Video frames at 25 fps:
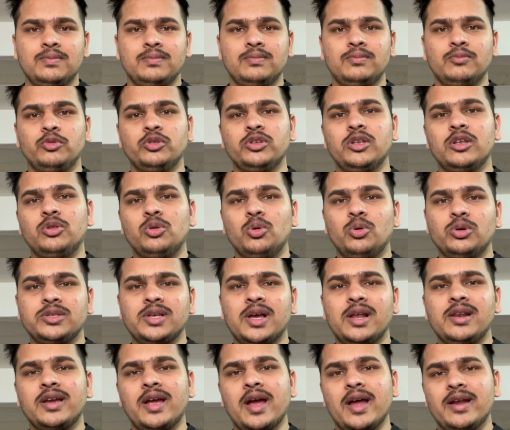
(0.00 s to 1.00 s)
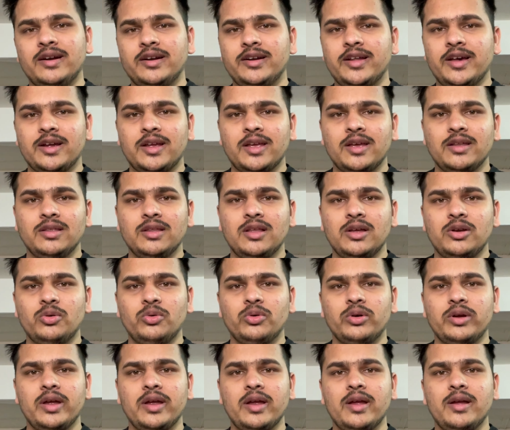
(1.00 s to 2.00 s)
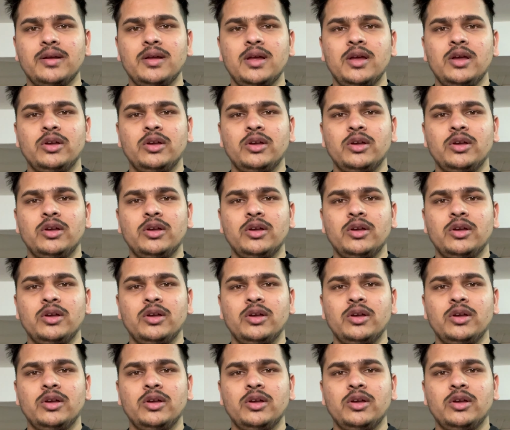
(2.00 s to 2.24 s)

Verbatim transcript: मुझे दो साल कनाडा के अंदर हो गए हैं